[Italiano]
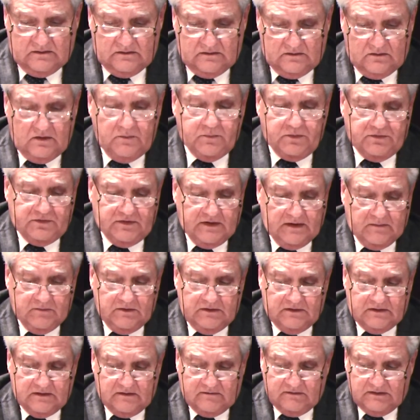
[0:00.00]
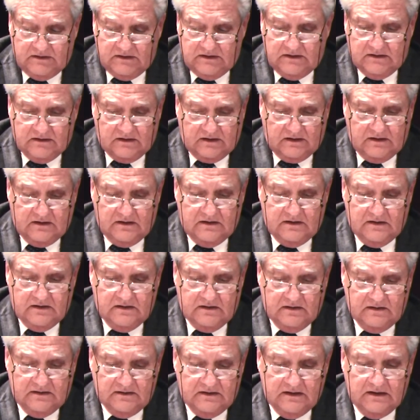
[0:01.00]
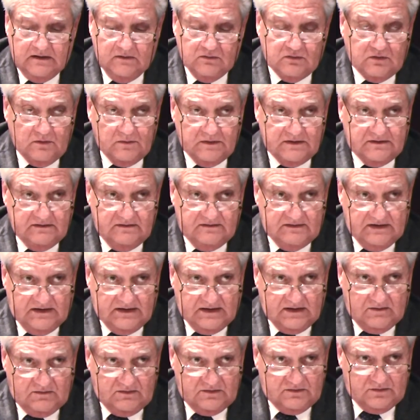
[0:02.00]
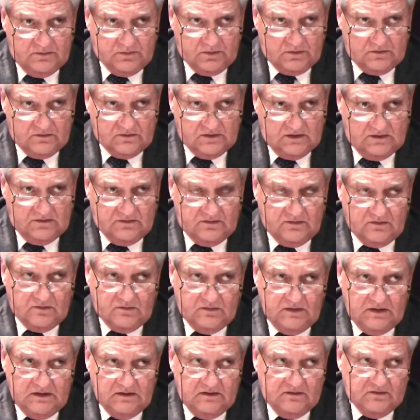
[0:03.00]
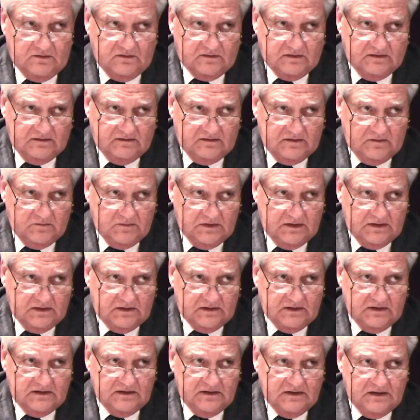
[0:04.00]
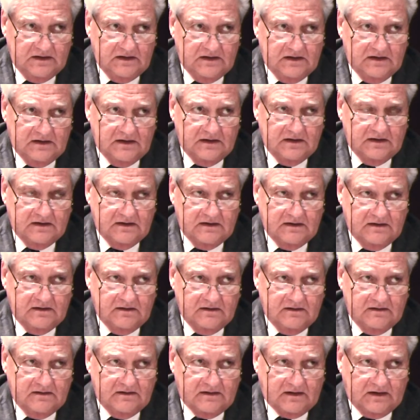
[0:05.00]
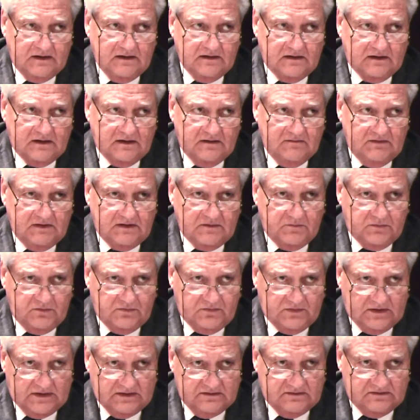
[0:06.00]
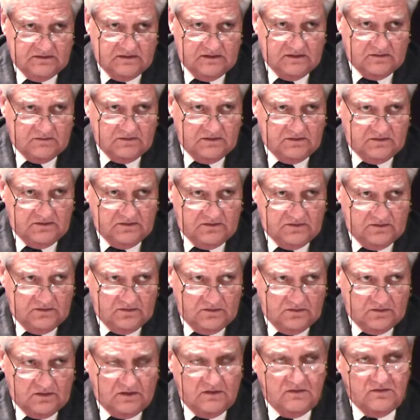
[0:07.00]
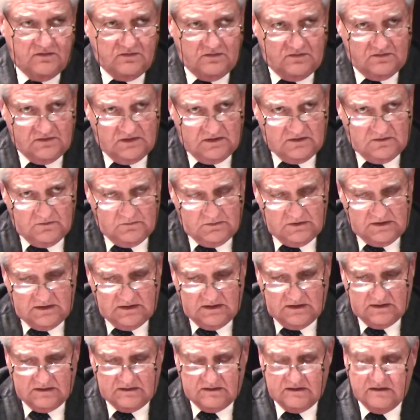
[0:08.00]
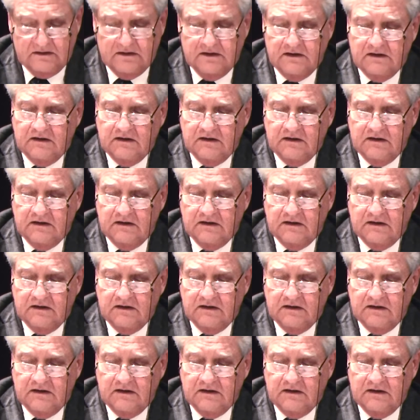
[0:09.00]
Noi possiamo intervenire nell'automatizzare questo processo, quindi sostanzialmente nel eh, rendere la vita più facile a questi signori soggetti obbligati,